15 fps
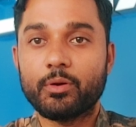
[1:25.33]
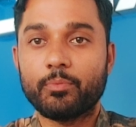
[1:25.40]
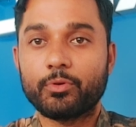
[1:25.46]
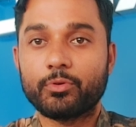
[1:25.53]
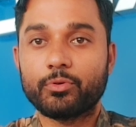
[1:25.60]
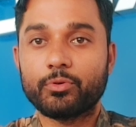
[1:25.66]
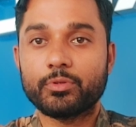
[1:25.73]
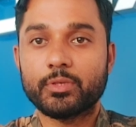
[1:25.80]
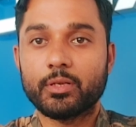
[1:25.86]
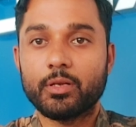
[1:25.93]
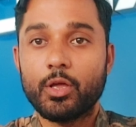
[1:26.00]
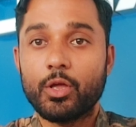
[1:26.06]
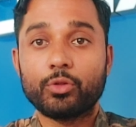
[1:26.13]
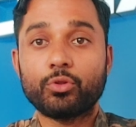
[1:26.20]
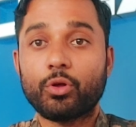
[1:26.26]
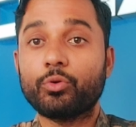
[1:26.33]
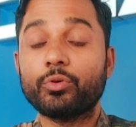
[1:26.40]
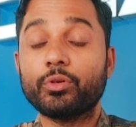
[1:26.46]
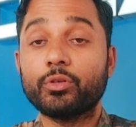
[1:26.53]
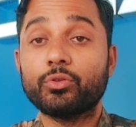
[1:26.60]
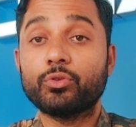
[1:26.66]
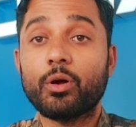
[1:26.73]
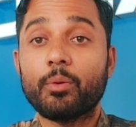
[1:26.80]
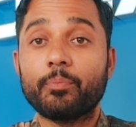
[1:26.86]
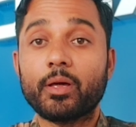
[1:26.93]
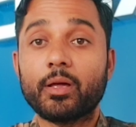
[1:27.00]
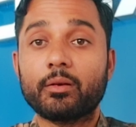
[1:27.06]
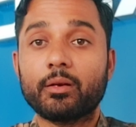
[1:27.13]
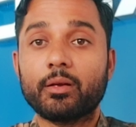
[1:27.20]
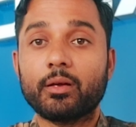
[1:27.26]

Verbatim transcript: আপলোড করছেন তখন কিন্তু আপনার